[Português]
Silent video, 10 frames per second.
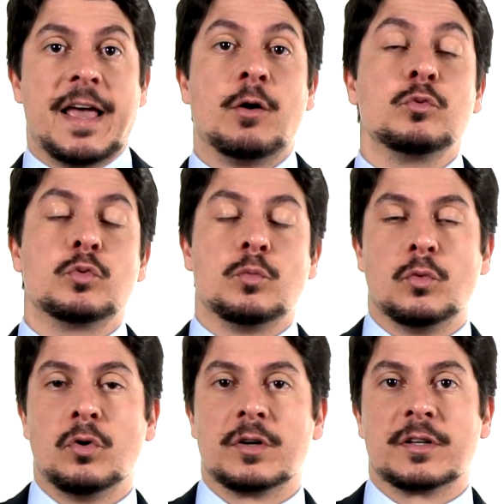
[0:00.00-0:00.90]
É um
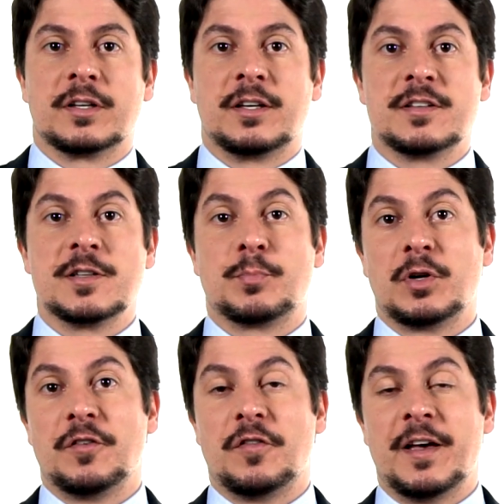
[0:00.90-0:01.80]
tumor que se
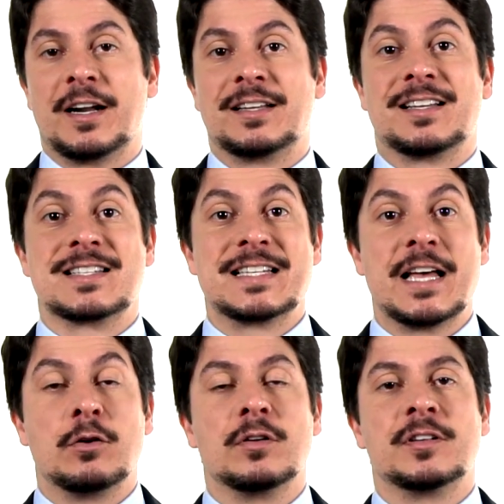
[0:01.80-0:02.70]
prolifera nas
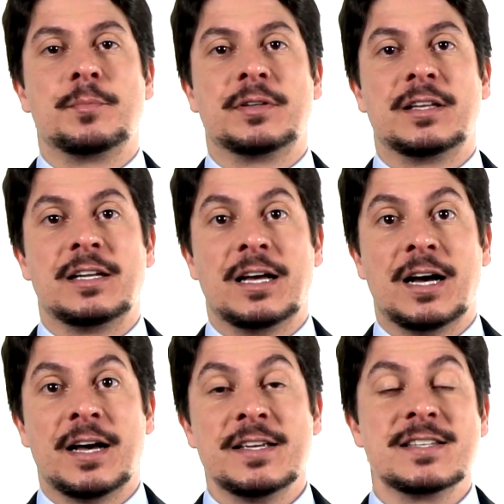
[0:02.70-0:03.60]
células
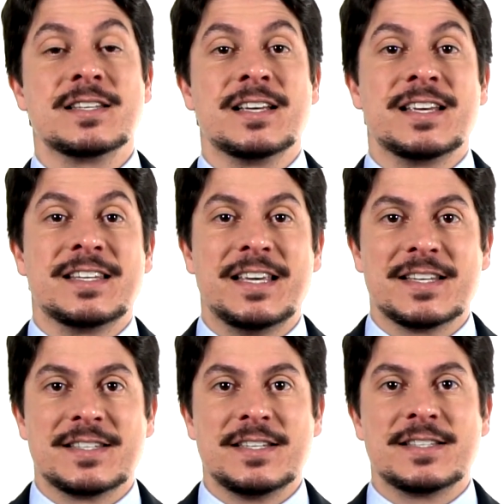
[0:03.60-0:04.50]
epiteliais que
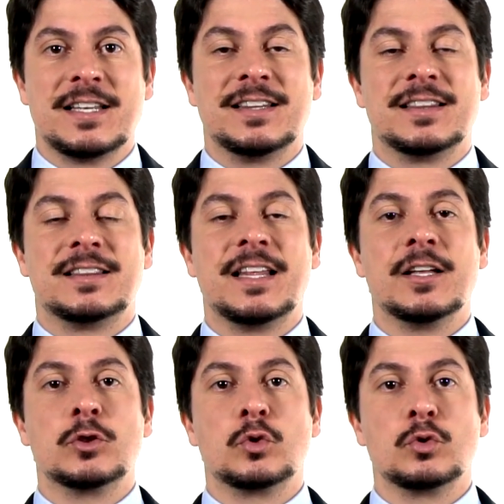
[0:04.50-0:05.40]
existem
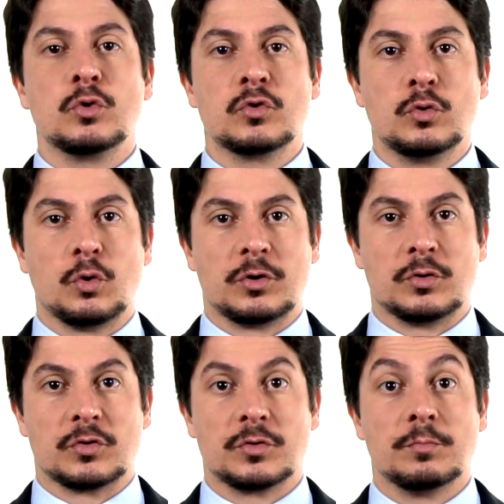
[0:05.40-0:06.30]
dentro dos
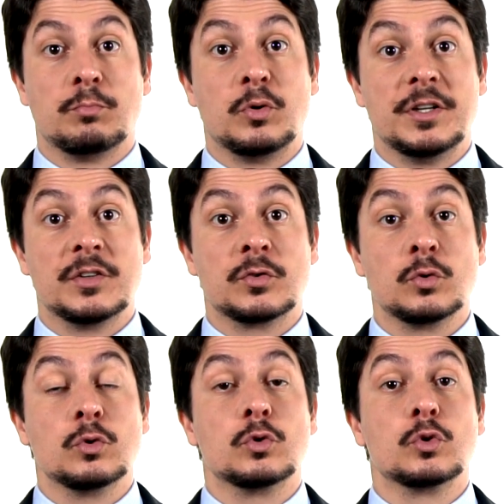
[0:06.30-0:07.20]
ductos, por
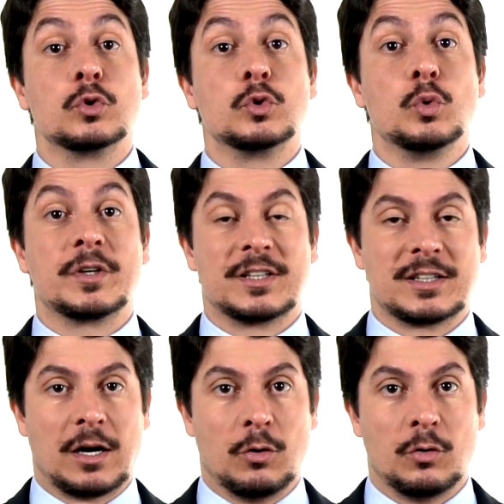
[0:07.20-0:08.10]
isso,
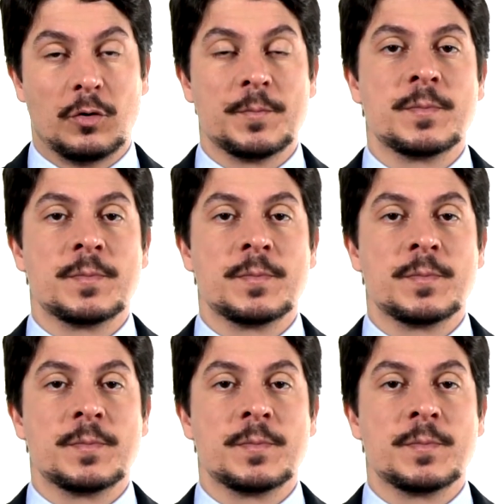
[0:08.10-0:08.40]
ductal.